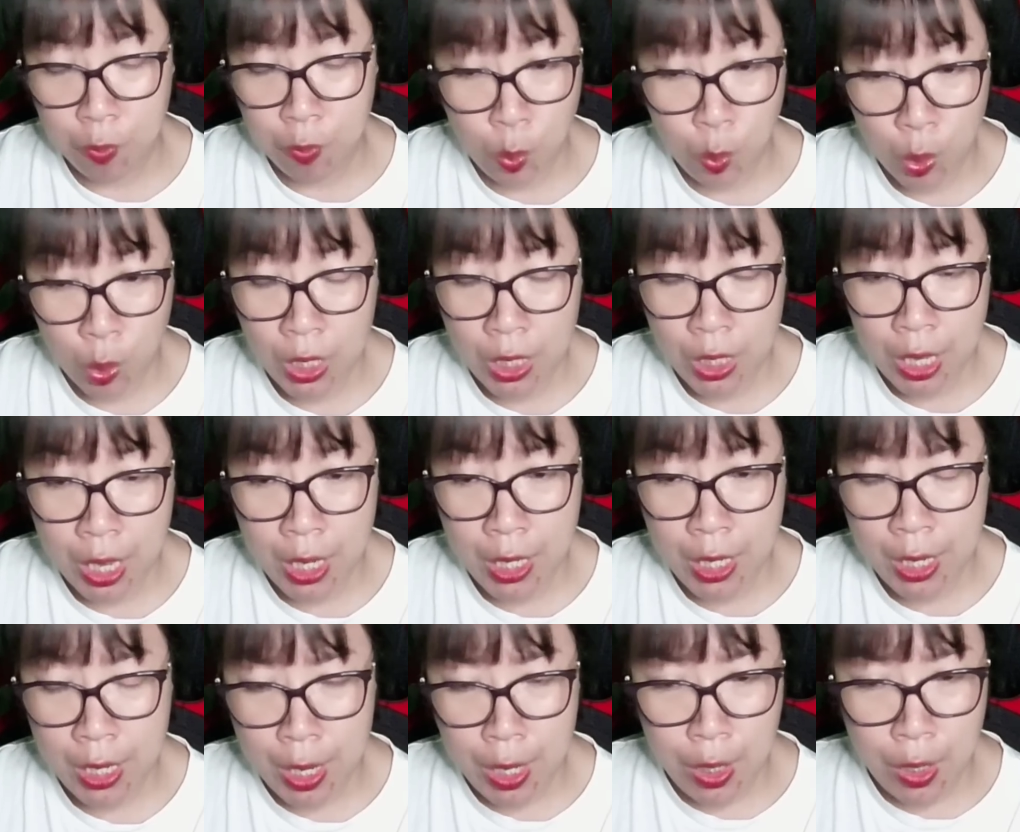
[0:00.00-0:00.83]
Tuy
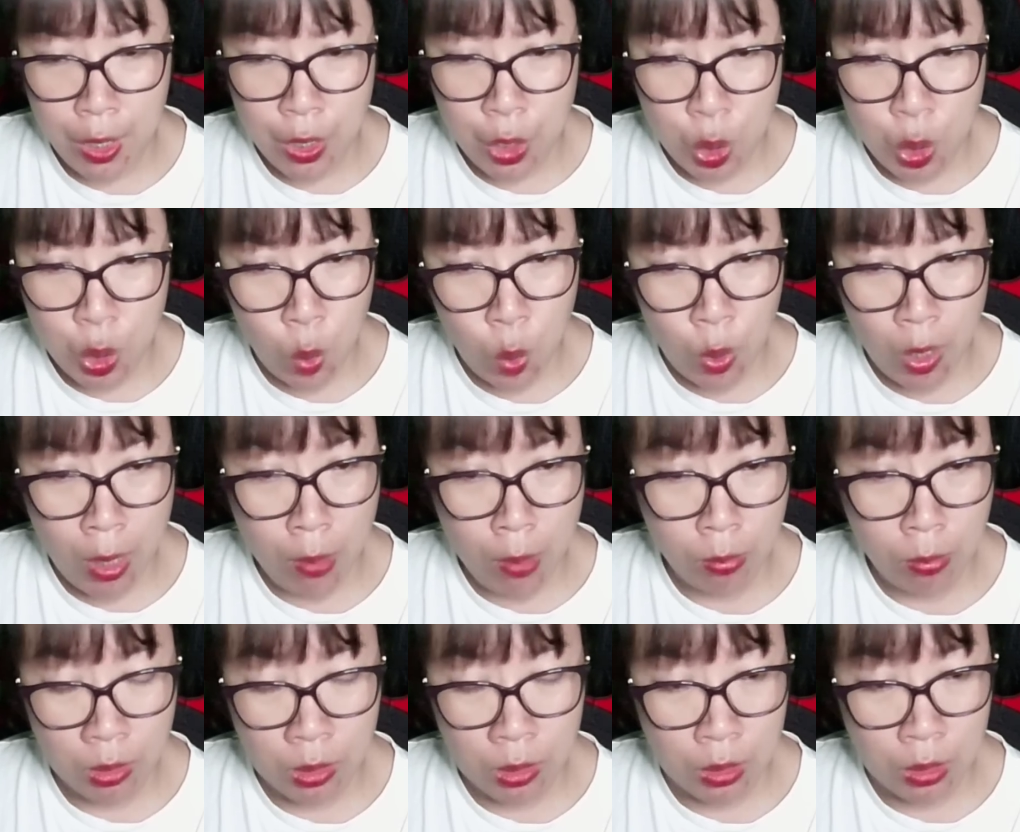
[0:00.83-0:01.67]
nhiên, dù
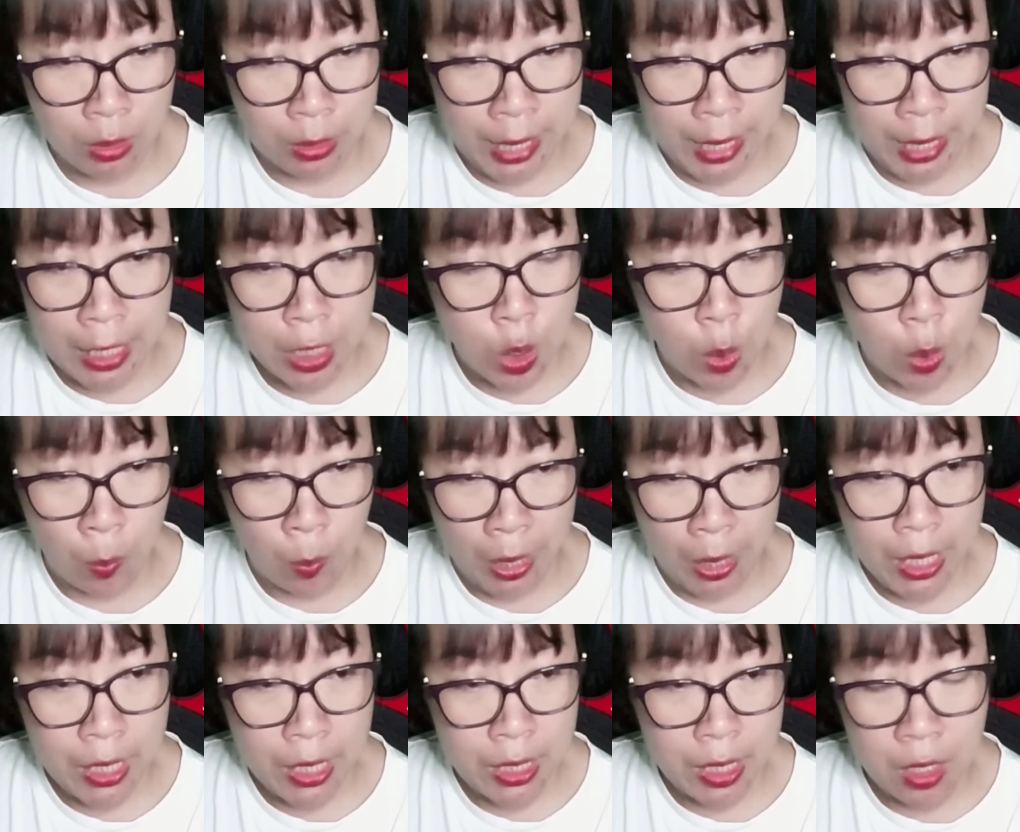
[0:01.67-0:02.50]
long tử đã dùng
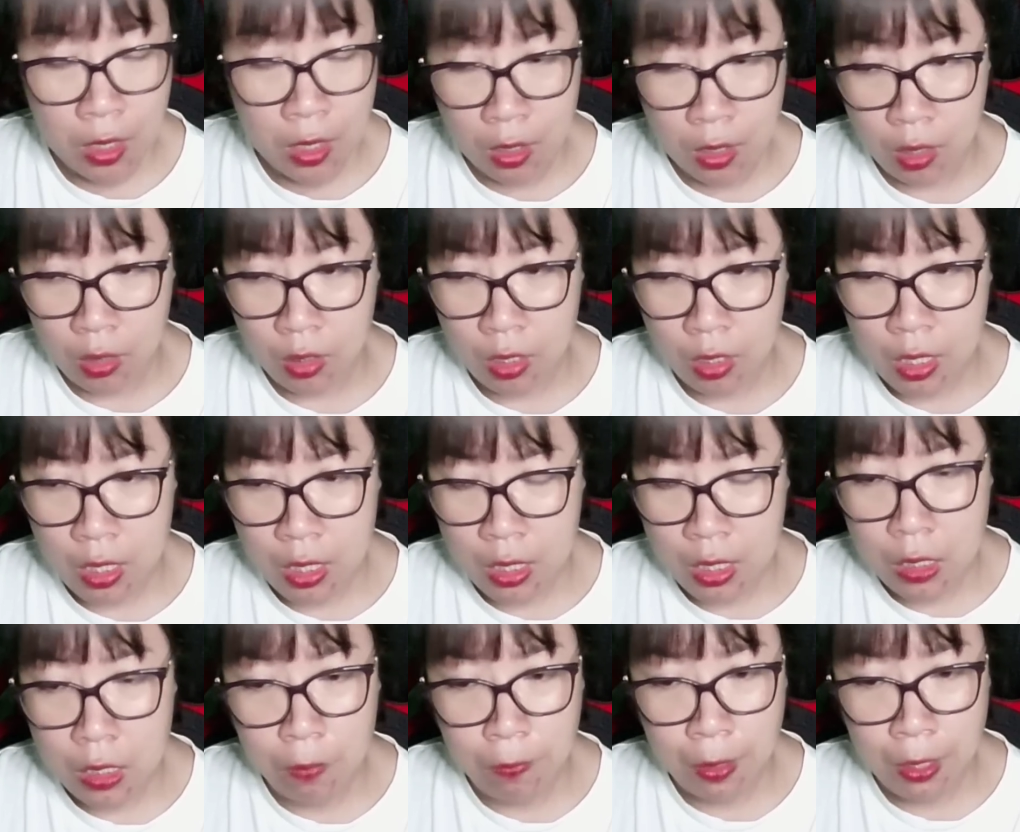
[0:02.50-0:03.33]
hết sức lực
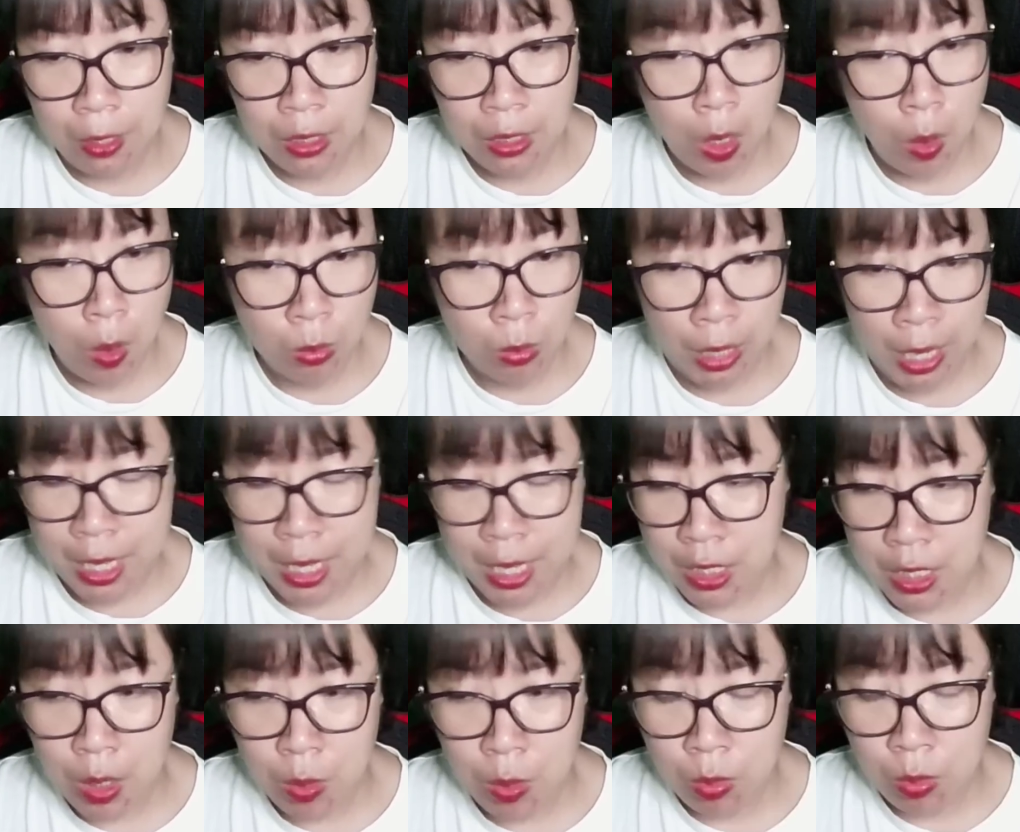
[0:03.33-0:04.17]
nhưng vẫn không thể
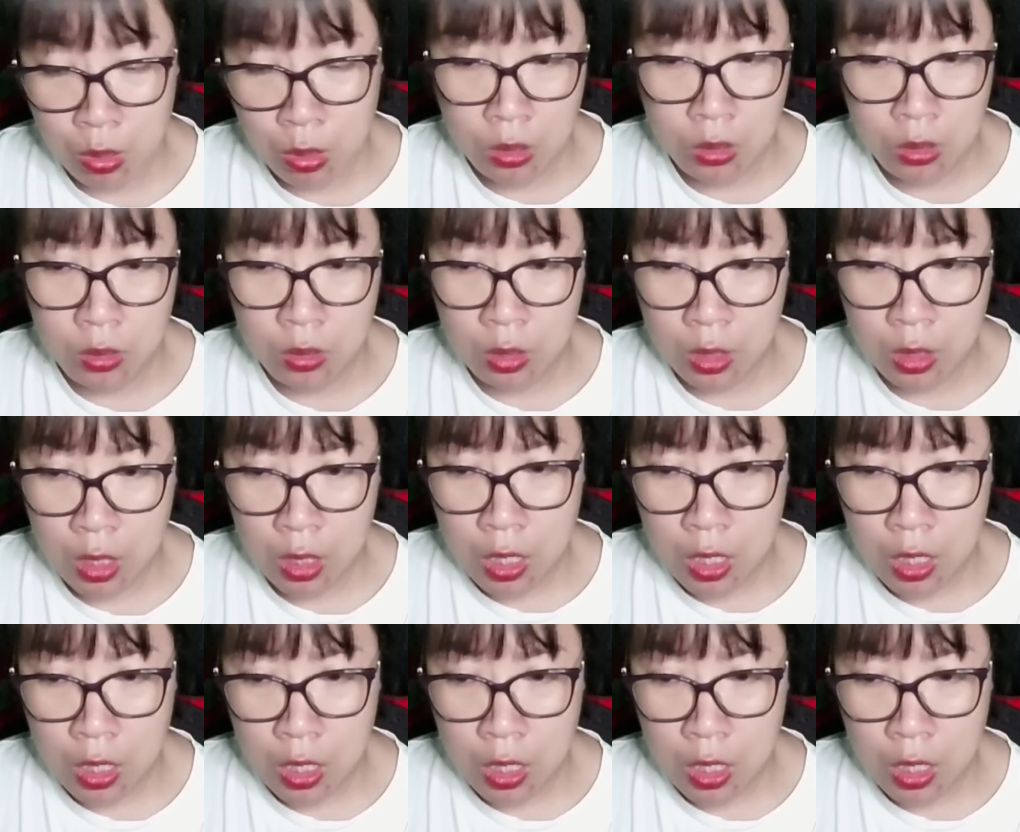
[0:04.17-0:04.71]
chống cự.